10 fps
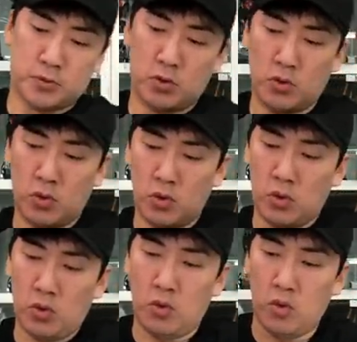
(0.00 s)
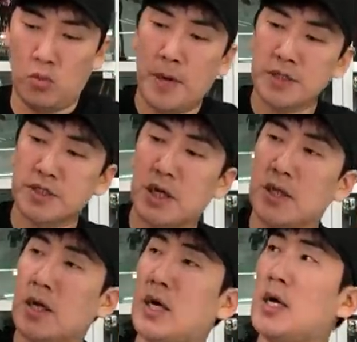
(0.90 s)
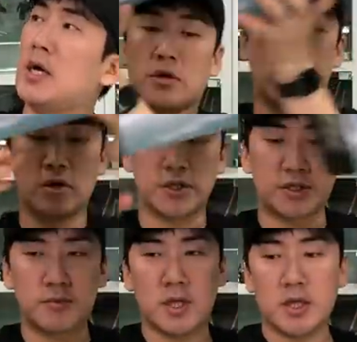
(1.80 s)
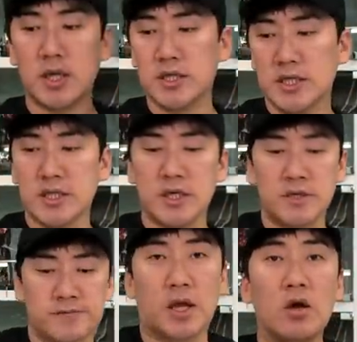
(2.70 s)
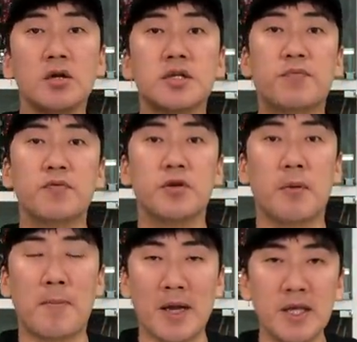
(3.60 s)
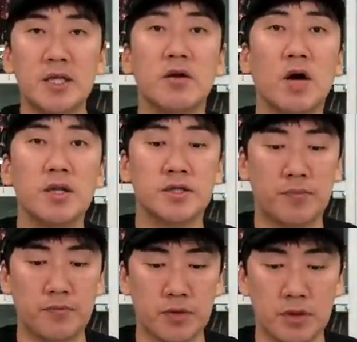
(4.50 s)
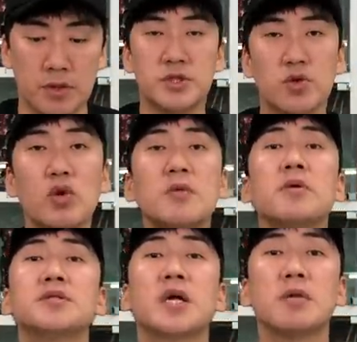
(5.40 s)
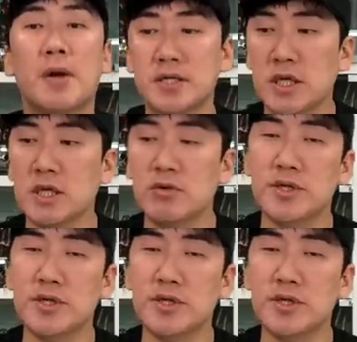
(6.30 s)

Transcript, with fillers: 오 박스가 하나 더 있습니다. 이게 사실 대형 제품들 뭐 많이 들어가는 제품들은 쏠림 현상을 방지하기